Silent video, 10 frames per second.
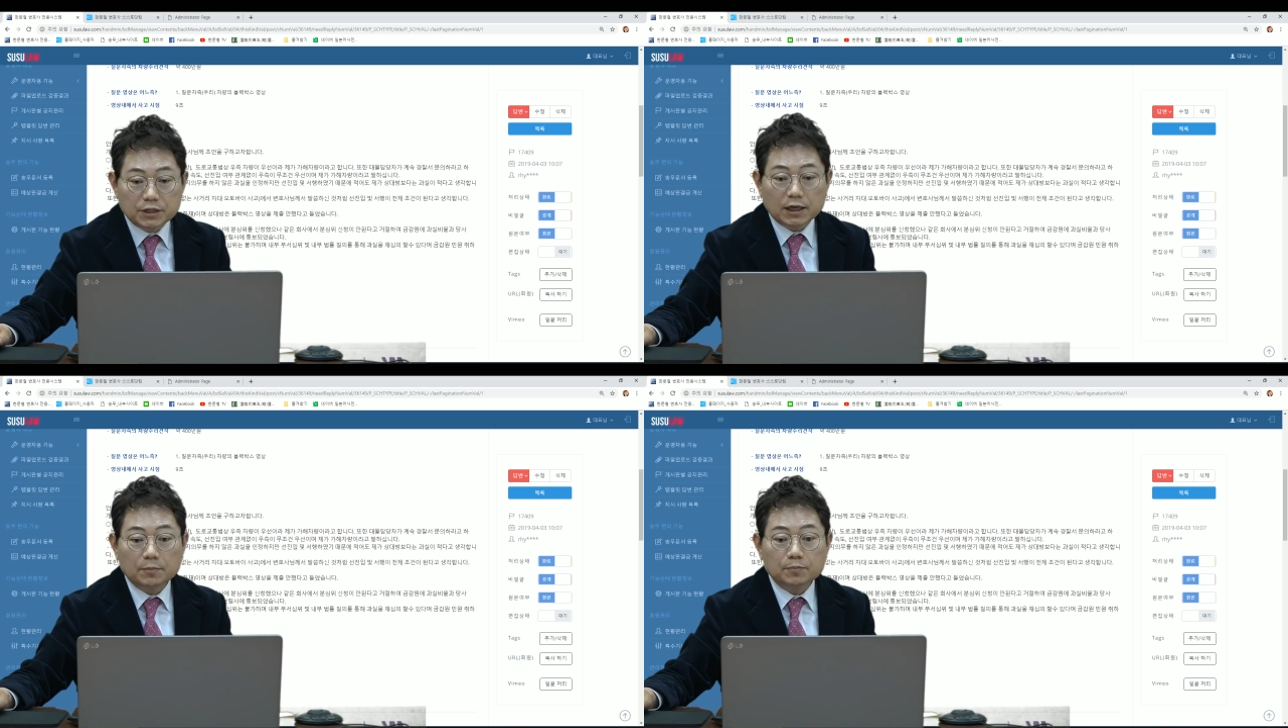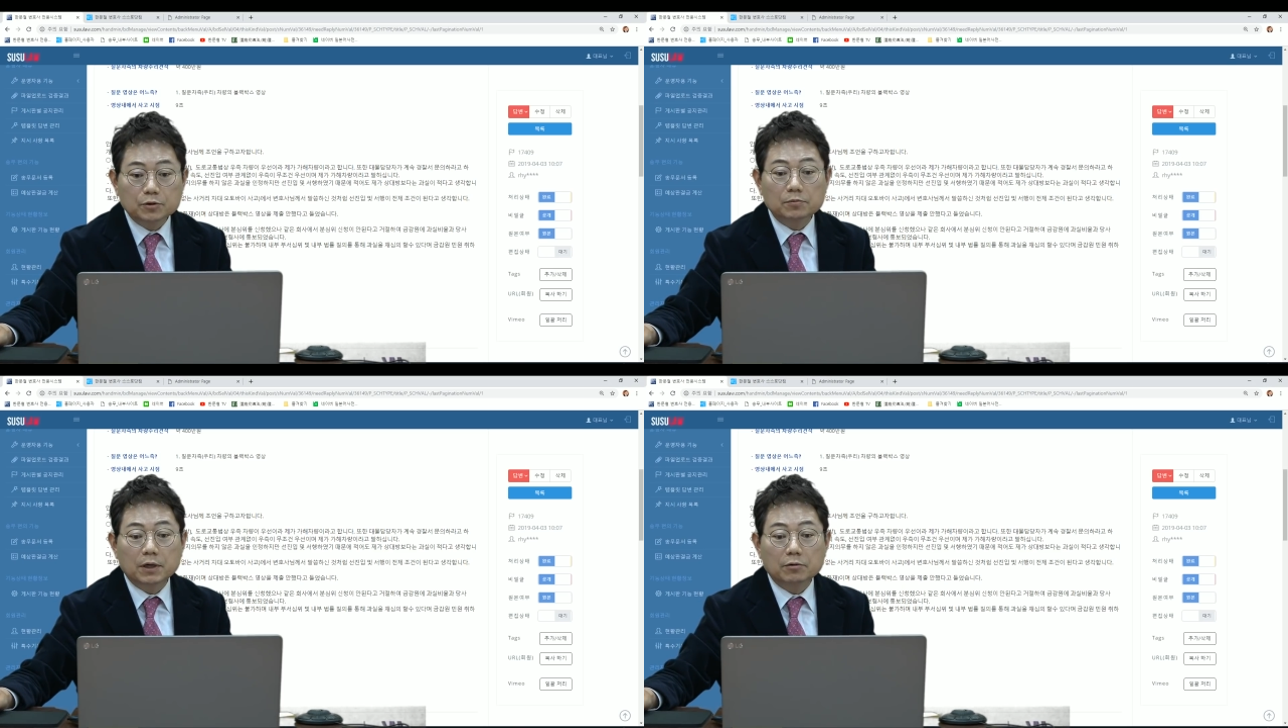제가
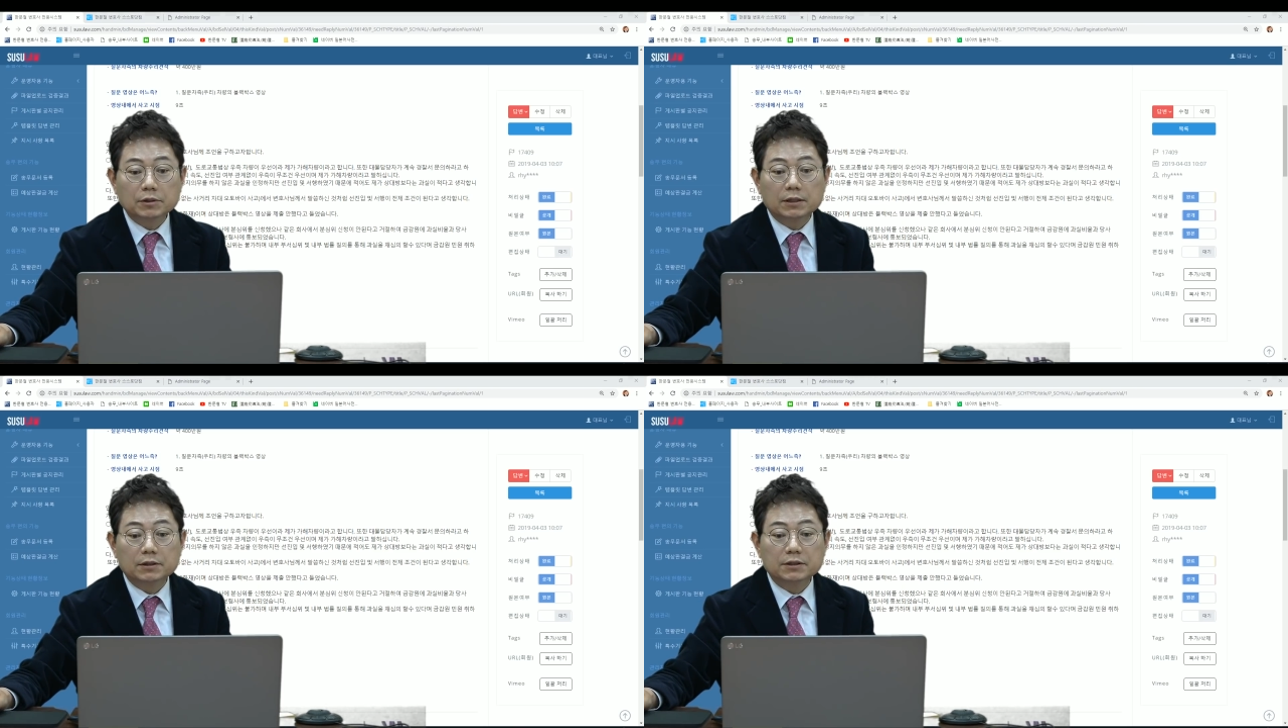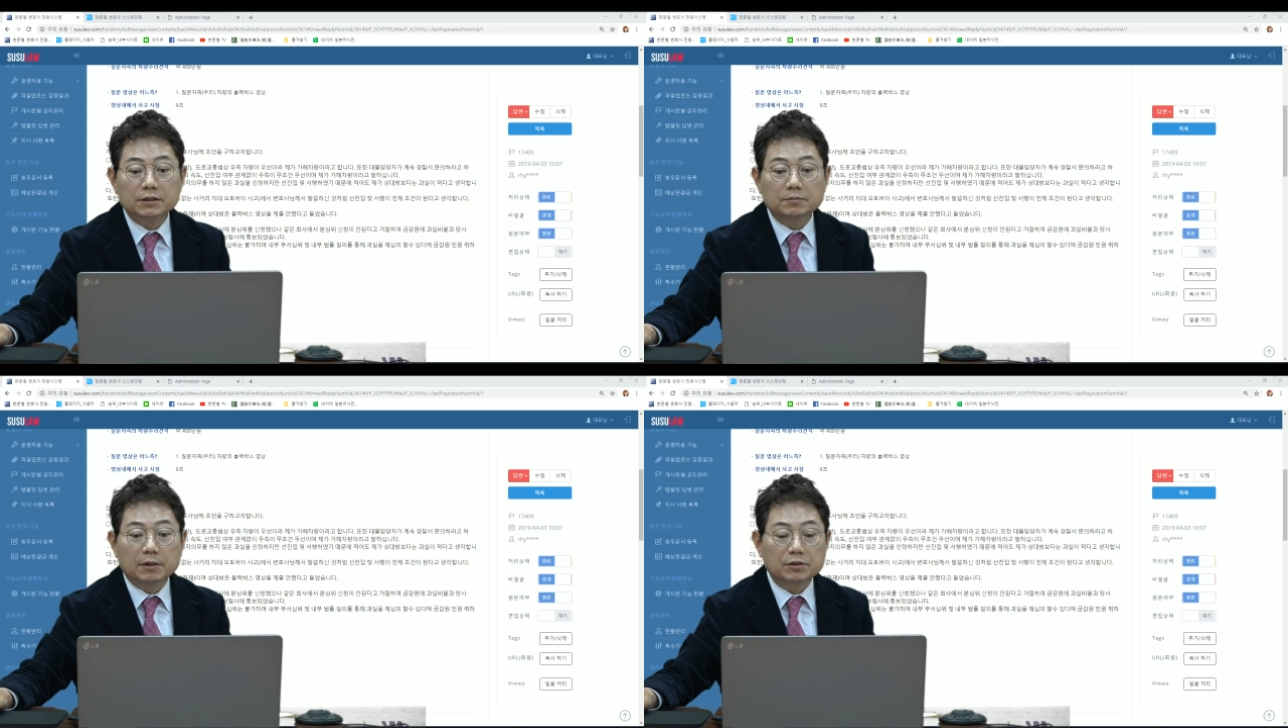설명하고자 하는
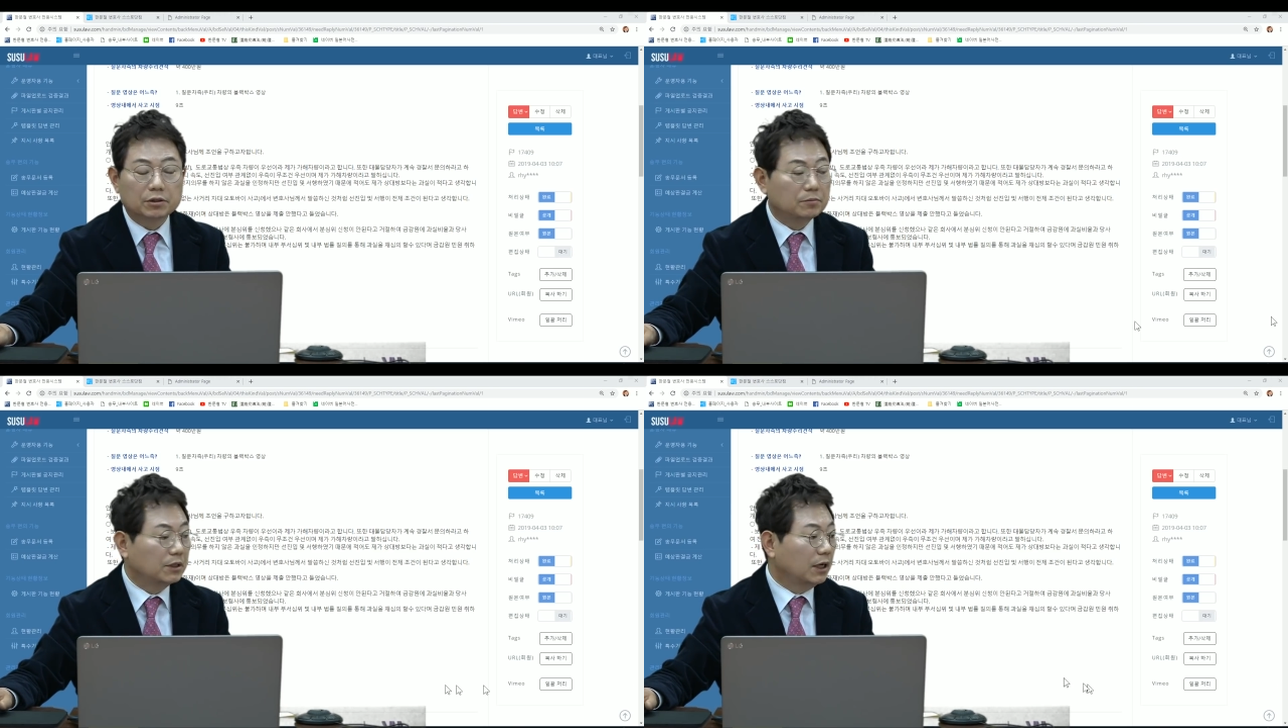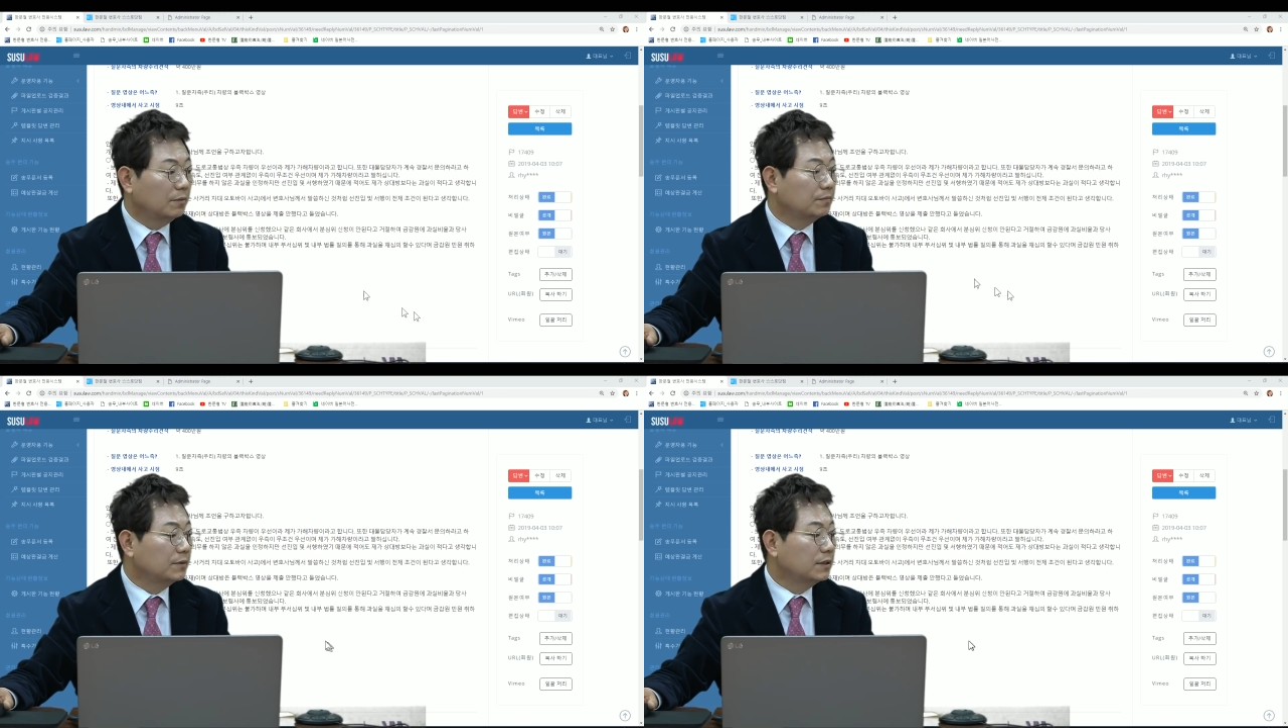것은 바로 이겁니다.